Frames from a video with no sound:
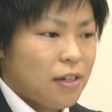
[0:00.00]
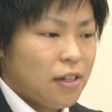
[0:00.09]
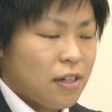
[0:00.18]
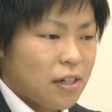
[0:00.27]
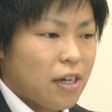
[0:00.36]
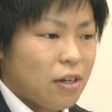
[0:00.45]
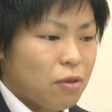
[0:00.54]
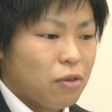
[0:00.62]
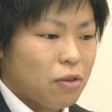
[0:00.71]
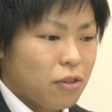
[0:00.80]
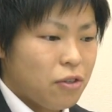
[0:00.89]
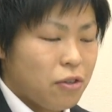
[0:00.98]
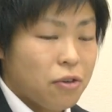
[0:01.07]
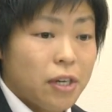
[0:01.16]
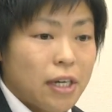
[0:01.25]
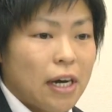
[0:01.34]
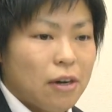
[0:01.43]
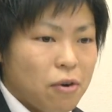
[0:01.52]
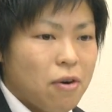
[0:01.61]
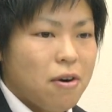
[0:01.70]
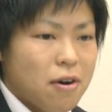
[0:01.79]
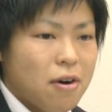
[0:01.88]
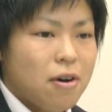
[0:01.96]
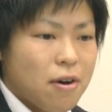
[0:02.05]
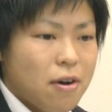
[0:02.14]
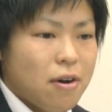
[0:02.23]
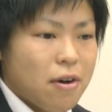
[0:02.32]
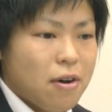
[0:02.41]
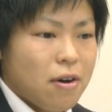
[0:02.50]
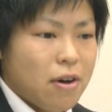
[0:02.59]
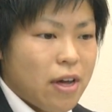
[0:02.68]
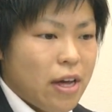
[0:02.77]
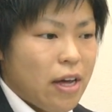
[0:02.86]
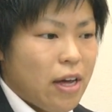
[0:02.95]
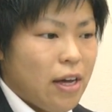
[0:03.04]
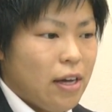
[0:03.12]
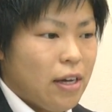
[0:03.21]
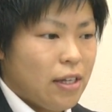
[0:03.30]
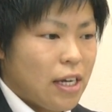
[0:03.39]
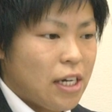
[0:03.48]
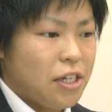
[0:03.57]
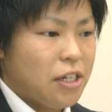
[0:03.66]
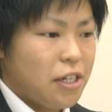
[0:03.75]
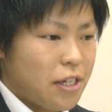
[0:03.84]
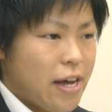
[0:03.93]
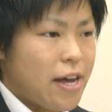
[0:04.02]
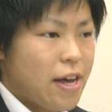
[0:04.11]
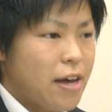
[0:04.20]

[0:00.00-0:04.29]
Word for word: しっかりこの休養期間を、えー、大事にして